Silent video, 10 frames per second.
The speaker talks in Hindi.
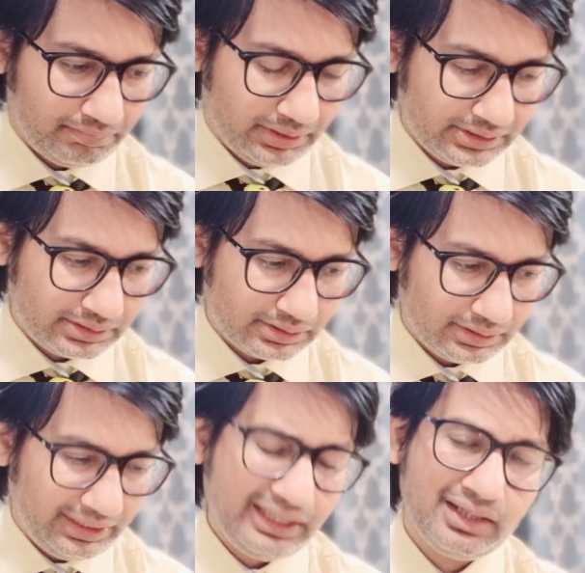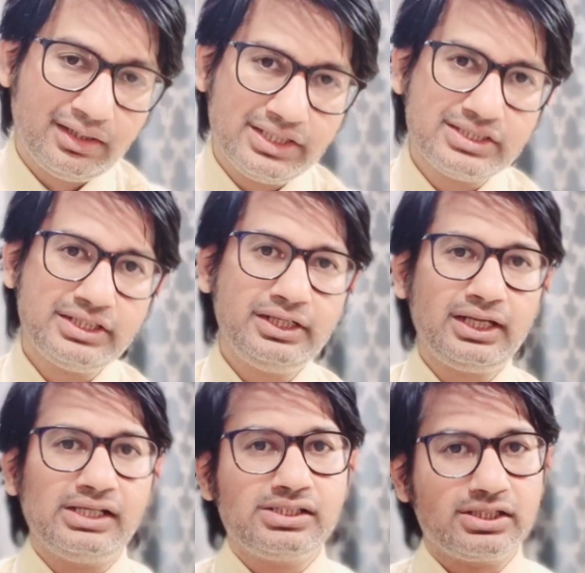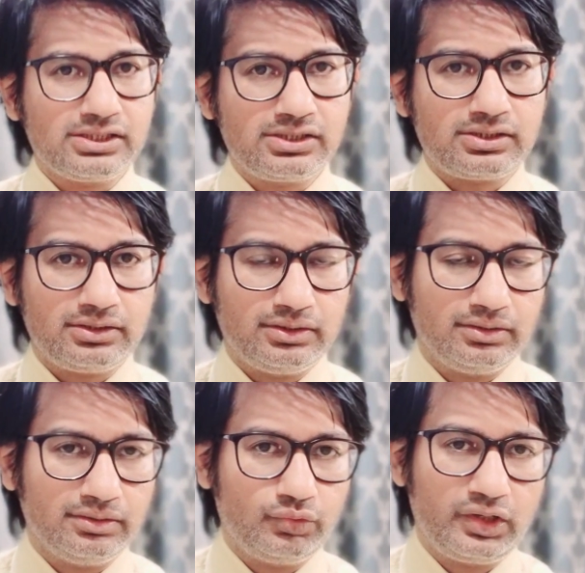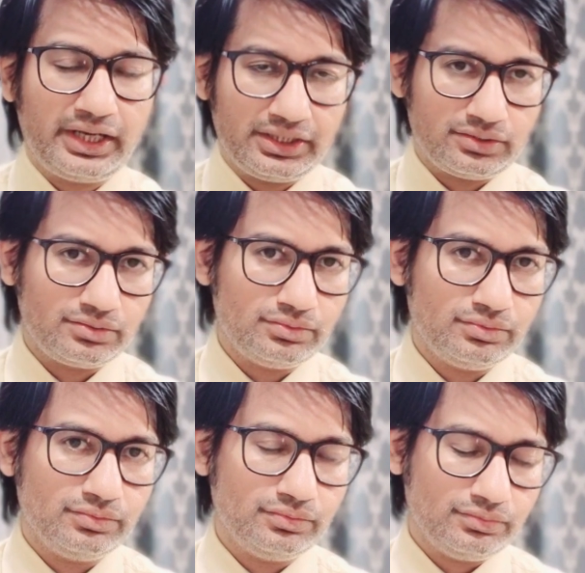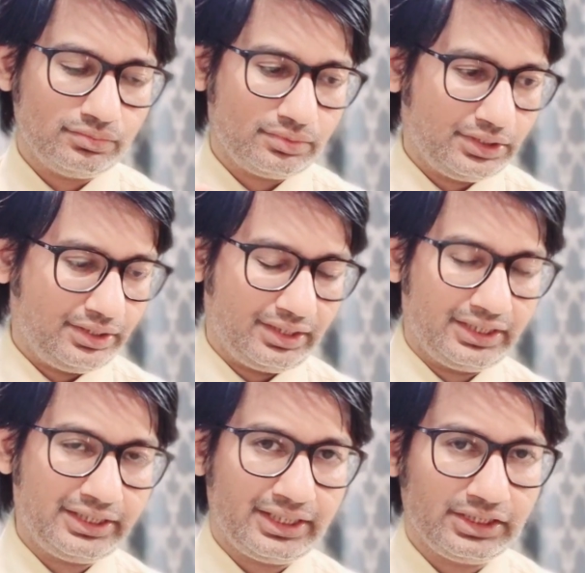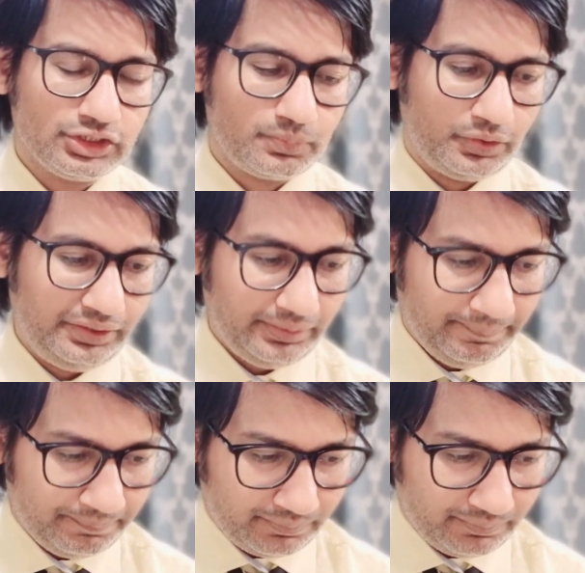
बट एक इंसिडेंट आई जस्ट वुड लाइक टू नरेट एट दिस पॉइंट